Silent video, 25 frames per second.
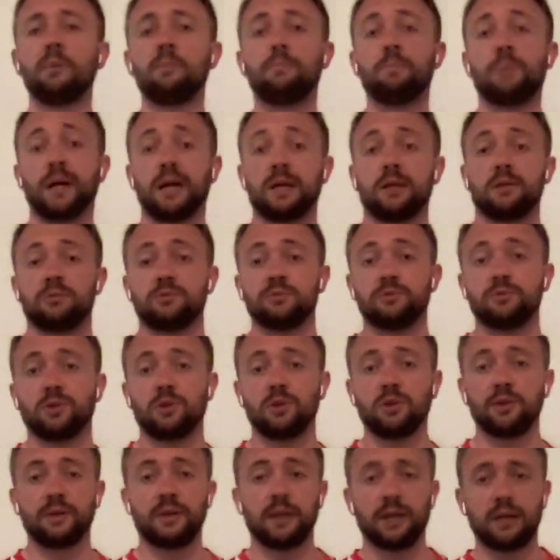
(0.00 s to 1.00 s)
Par contre,
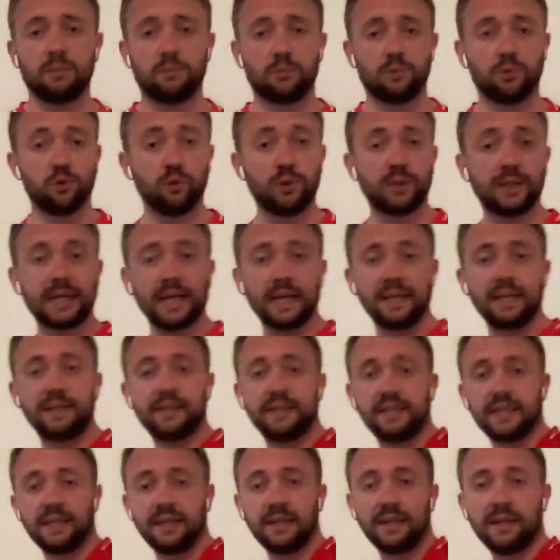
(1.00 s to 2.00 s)
en termes de
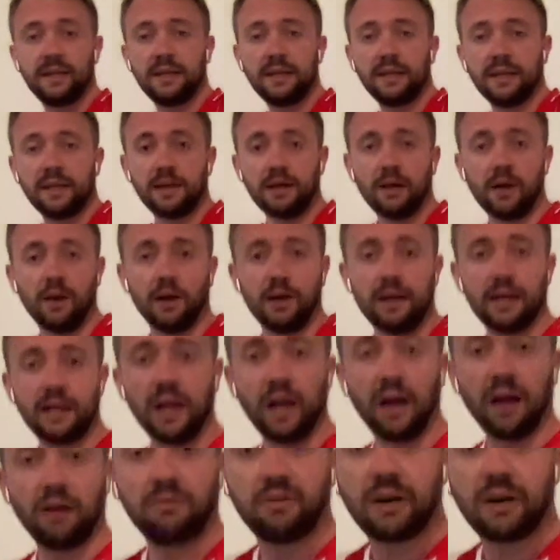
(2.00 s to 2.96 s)
qualité, euh, il a l'air